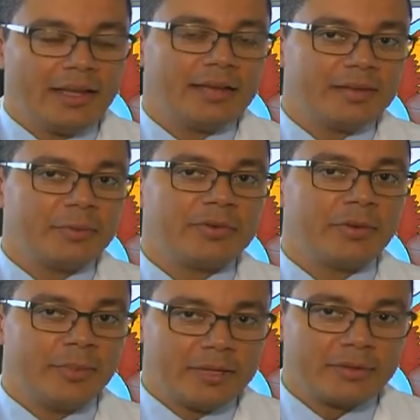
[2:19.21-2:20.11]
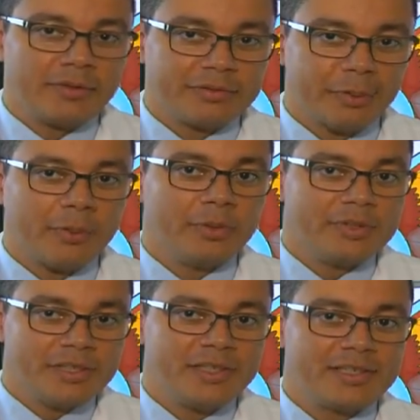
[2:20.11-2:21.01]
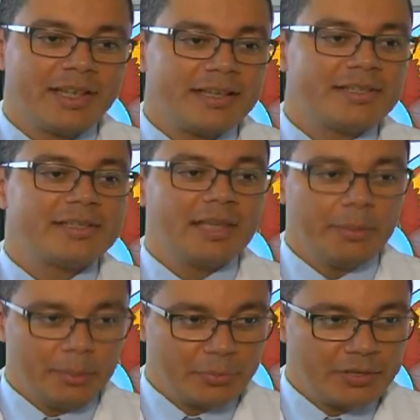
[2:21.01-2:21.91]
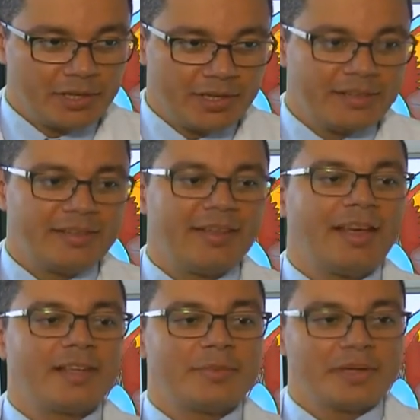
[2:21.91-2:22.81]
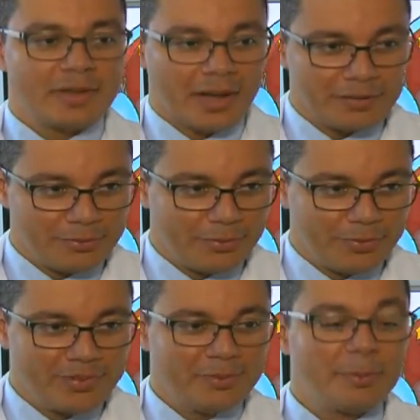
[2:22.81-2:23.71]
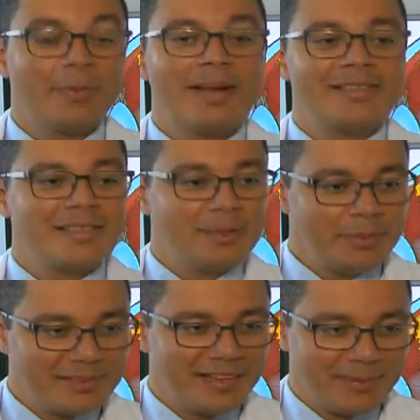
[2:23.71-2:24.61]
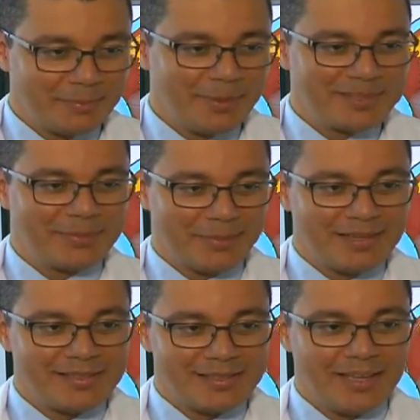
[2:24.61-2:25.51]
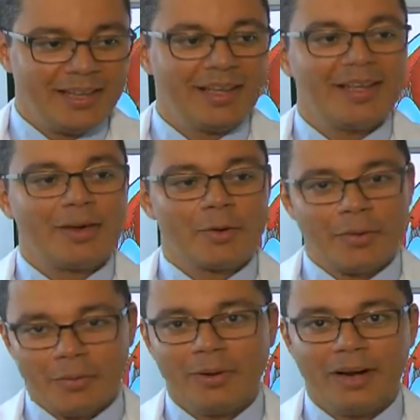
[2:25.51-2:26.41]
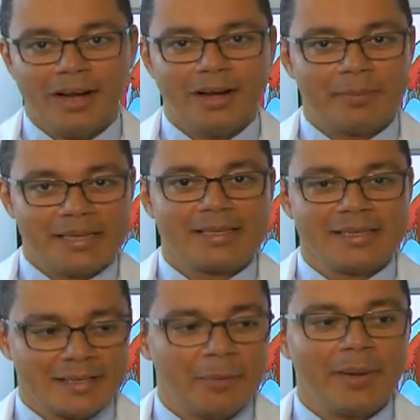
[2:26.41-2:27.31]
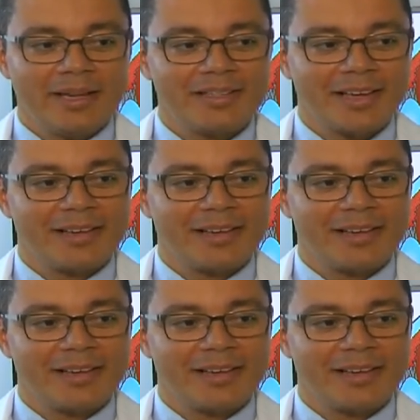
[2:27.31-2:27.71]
o seu médico oftalmologista e sempre utilize as medicações, por mais simples que possa parecer, com a prescrição médica.